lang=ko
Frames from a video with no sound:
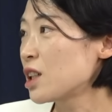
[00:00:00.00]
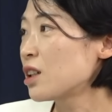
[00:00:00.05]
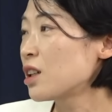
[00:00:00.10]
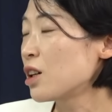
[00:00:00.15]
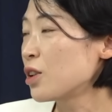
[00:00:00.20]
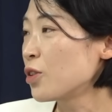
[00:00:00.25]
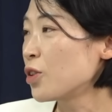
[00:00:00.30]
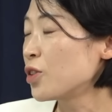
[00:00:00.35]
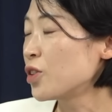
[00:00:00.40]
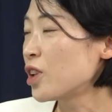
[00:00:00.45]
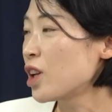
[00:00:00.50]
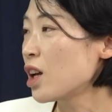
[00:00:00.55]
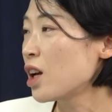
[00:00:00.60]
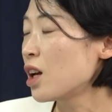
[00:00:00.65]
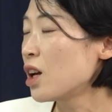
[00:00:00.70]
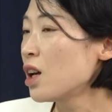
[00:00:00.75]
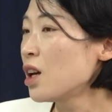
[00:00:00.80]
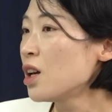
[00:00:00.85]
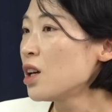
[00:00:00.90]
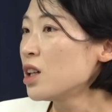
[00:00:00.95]
시작한
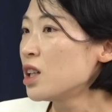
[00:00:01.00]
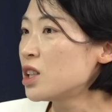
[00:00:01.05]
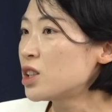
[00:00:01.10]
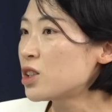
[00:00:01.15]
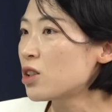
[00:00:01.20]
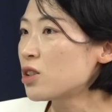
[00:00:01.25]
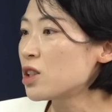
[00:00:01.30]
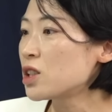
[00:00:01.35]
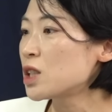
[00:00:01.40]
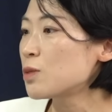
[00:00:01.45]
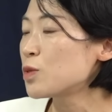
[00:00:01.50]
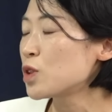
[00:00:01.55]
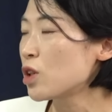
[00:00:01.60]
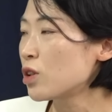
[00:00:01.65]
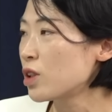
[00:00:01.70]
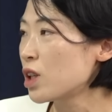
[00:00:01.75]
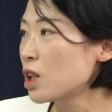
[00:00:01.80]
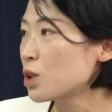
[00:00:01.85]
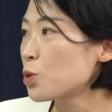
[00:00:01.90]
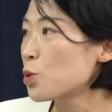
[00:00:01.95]
건데 예.
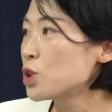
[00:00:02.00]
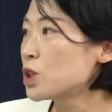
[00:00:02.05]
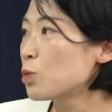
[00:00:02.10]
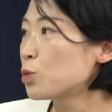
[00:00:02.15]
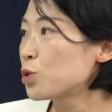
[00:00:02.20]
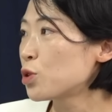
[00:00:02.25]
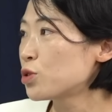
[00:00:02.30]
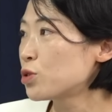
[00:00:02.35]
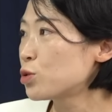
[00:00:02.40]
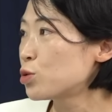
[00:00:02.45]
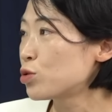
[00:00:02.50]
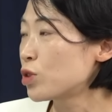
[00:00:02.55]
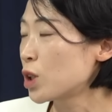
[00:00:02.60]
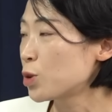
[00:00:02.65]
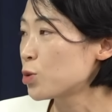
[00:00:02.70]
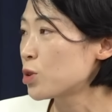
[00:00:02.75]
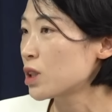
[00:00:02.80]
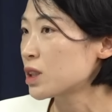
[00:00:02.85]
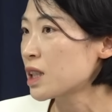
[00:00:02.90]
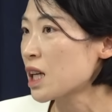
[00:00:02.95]
2020년에 도이치모터스 주가
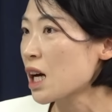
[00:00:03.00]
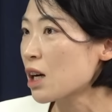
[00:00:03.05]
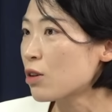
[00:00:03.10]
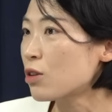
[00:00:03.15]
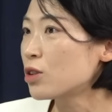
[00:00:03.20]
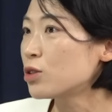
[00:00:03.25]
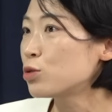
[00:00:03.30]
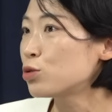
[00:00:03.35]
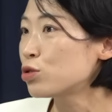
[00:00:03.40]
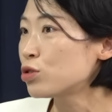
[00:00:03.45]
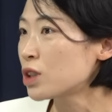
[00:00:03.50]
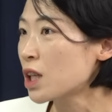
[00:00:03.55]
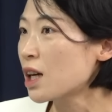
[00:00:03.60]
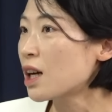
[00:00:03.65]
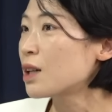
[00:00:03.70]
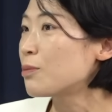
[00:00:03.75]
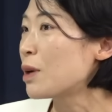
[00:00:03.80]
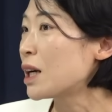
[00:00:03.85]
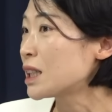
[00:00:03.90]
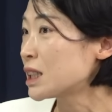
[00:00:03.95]
조작 사건 수사가
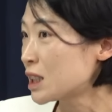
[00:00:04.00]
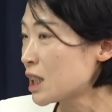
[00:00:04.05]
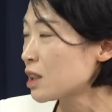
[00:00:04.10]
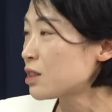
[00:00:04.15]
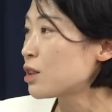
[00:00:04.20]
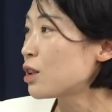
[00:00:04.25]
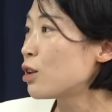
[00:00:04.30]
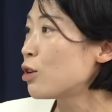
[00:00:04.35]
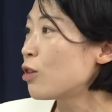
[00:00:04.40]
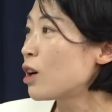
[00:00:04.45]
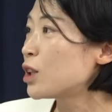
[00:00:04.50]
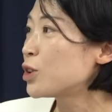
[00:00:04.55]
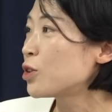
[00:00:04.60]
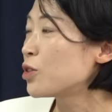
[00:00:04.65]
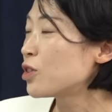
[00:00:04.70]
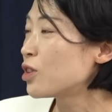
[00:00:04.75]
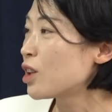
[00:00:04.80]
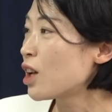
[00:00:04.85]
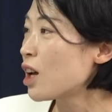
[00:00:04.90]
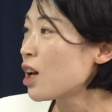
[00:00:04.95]
음. 막 시작되려고 하던
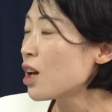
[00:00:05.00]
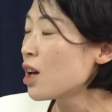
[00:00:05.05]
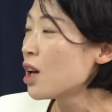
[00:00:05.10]
때